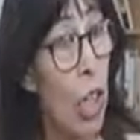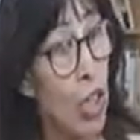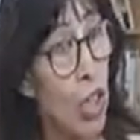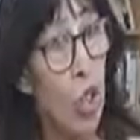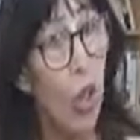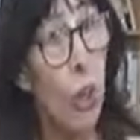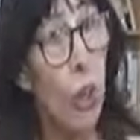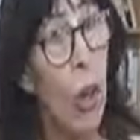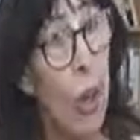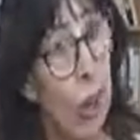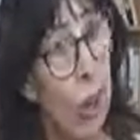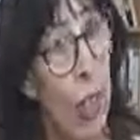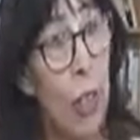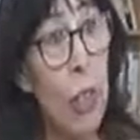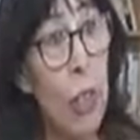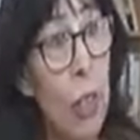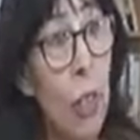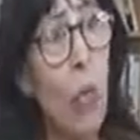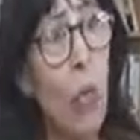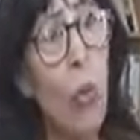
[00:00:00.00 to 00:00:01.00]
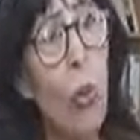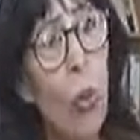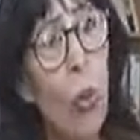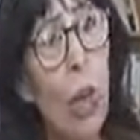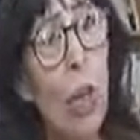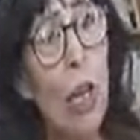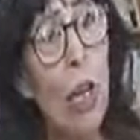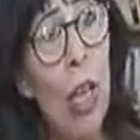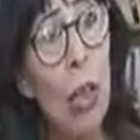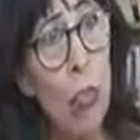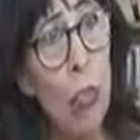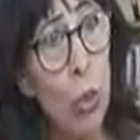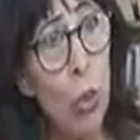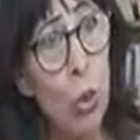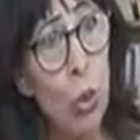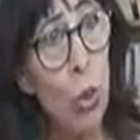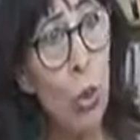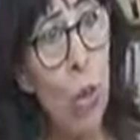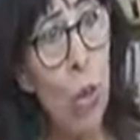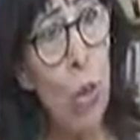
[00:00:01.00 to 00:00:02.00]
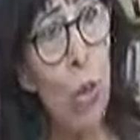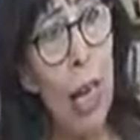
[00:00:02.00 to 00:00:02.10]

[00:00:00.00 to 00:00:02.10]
نجد ان هذه القوه موجوده